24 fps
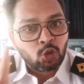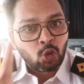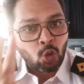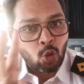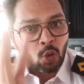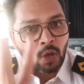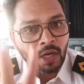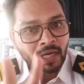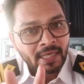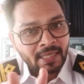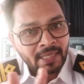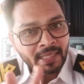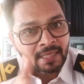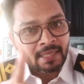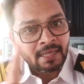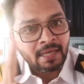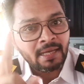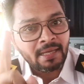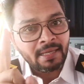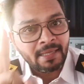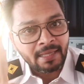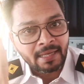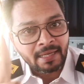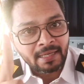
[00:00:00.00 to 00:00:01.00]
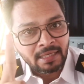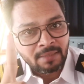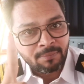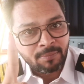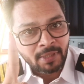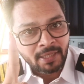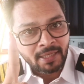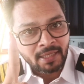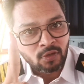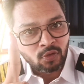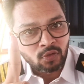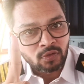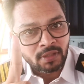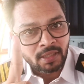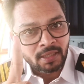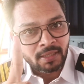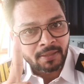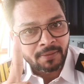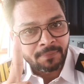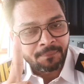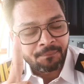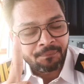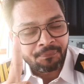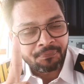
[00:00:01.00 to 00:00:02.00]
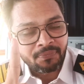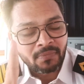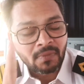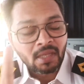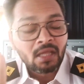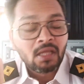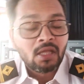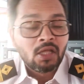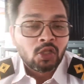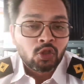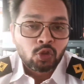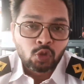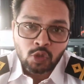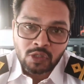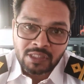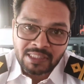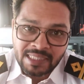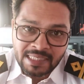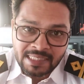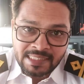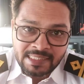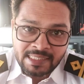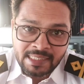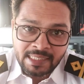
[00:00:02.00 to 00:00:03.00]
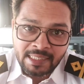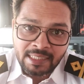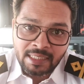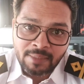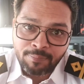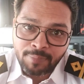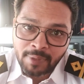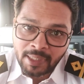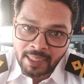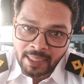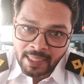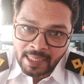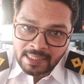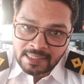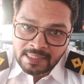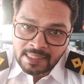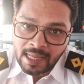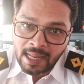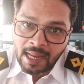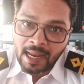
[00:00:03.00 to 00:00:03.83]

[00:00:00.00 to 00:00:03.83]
दो घंटे का एक डीपी डे होता है तो 60 डीपी डेज